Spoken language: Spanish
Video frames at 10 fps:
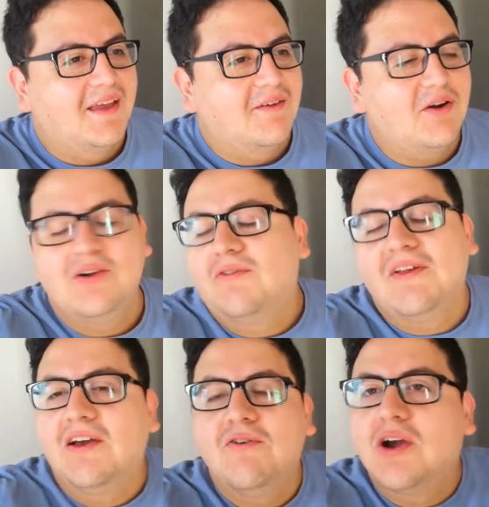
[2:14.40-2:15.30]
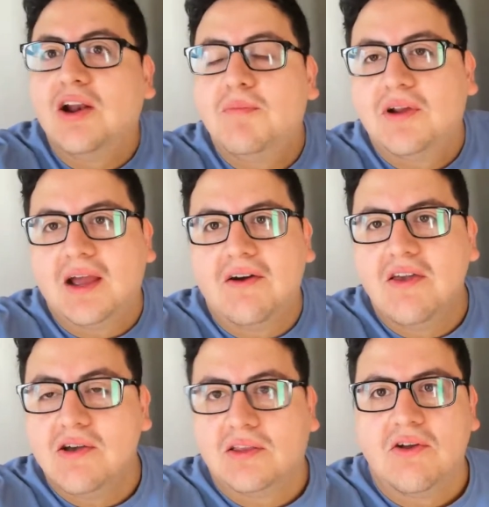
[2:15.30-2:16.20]
Bueno, el video búscalo por
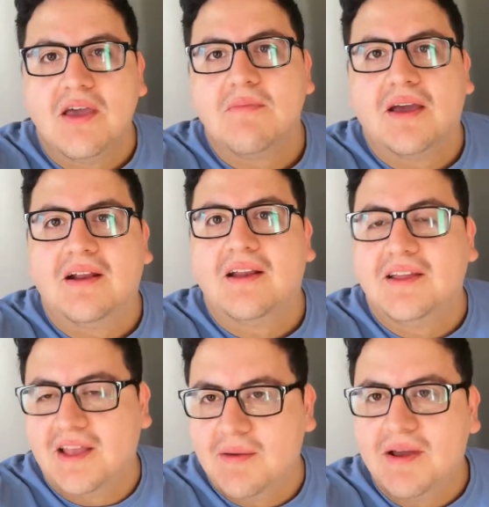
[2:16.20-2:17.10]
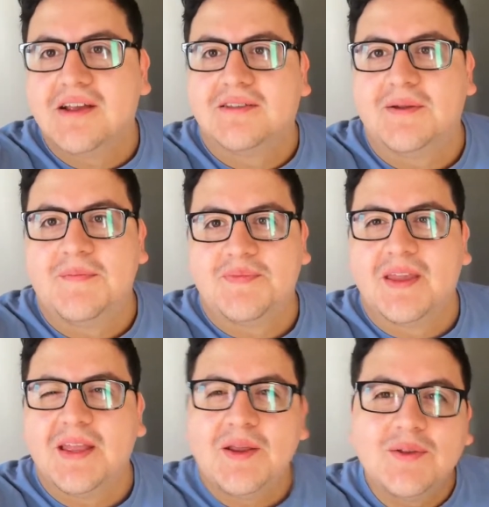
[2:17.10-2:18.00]
Caballo de Troya en mi canal y te va a aparecer.
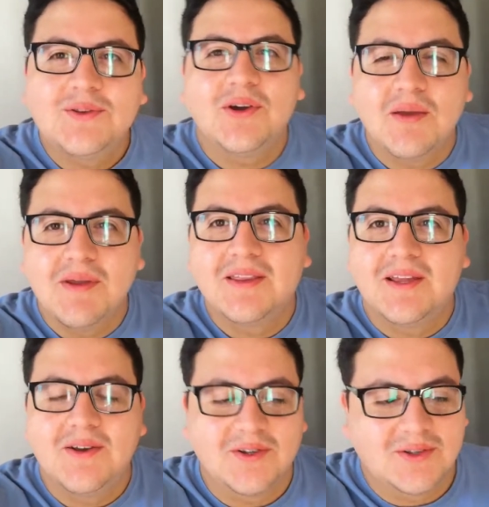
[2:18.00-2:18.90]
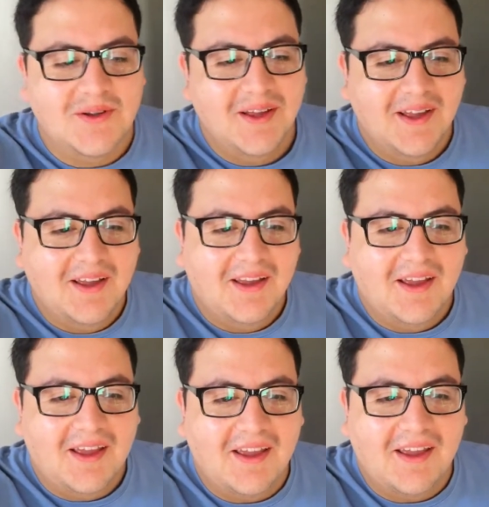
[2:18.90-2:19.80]
Y tenía un toque misterioso.
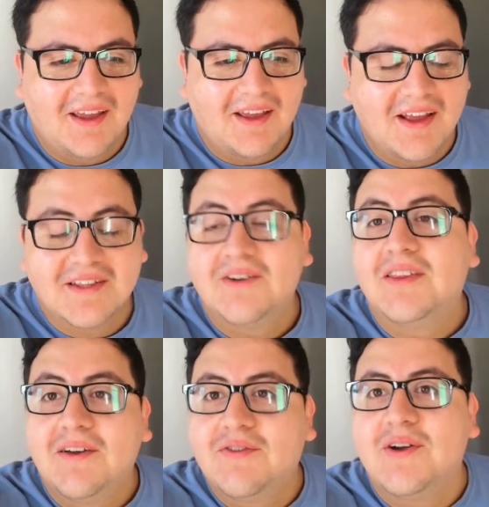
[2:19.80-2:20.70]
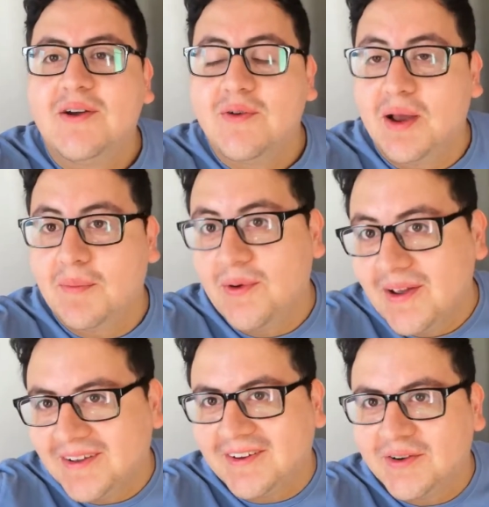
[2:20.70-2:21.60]
Eh, esa onda fue una
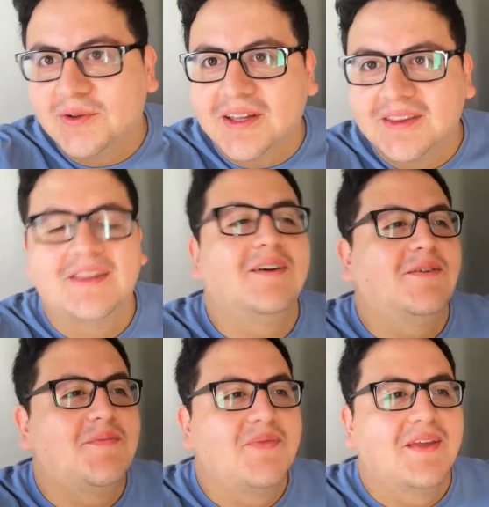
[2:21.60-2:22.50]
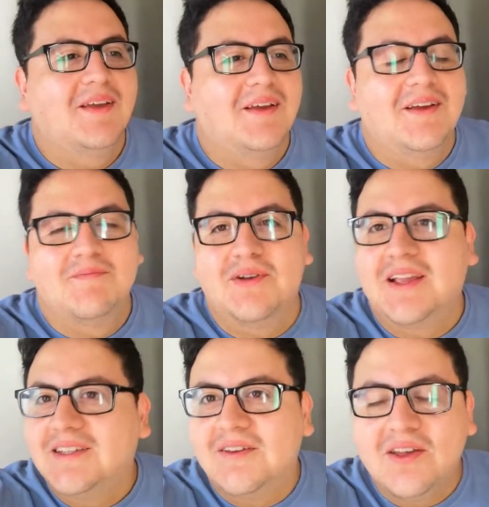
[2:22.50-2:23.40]
prueba, fue un testeo.
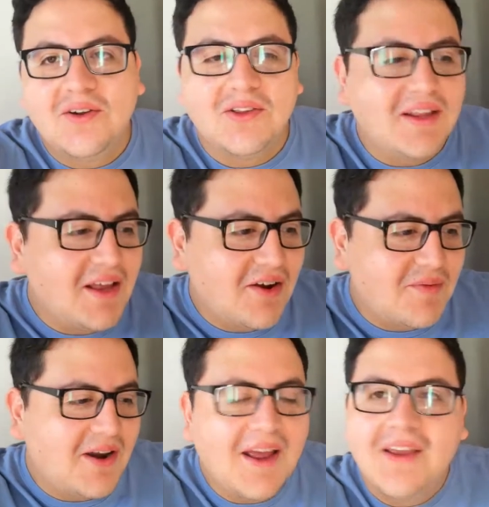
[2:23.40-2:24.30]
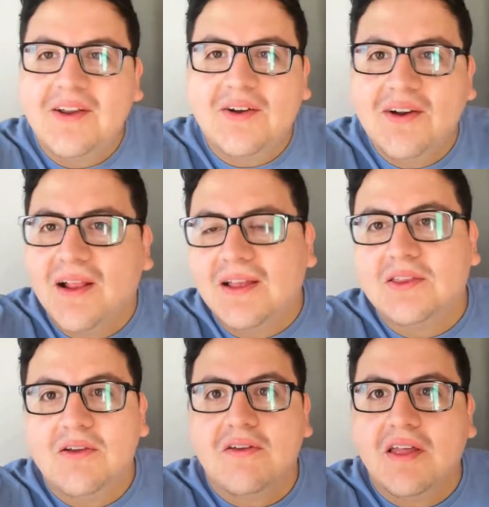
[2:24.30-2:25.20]
Porque ese video no tenía como nada que ver con el
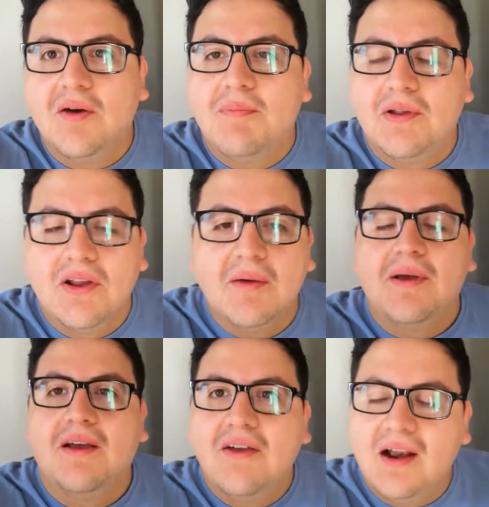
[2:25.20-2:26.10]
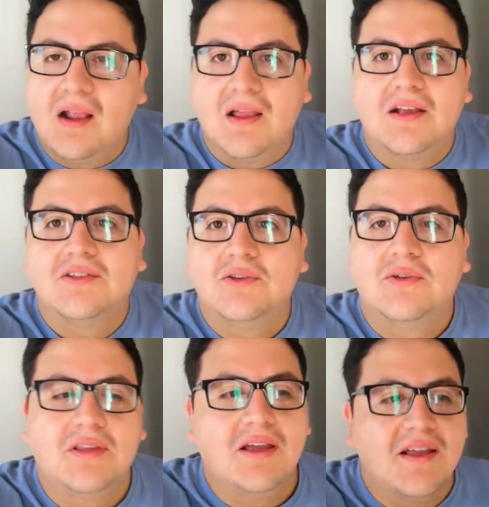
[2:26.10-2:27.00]
resto de videos, pero era para ver la reacción de
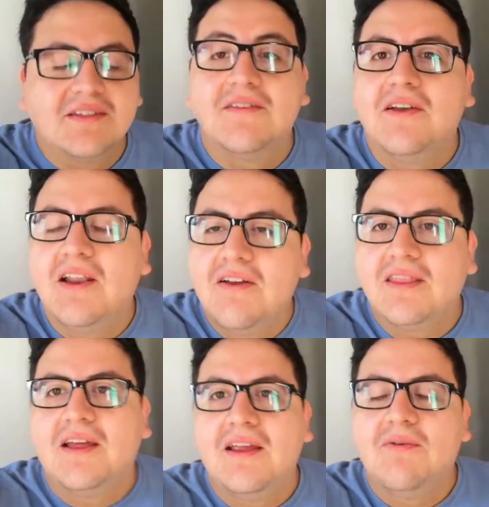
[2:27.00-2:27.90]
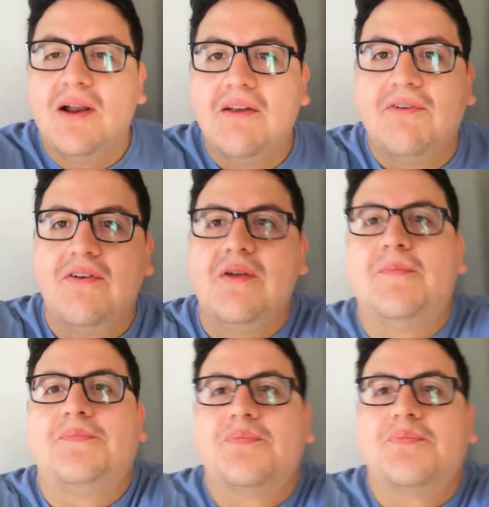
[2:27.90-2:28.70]
ustedes. Y ese video, la verdad, igual le fue bien.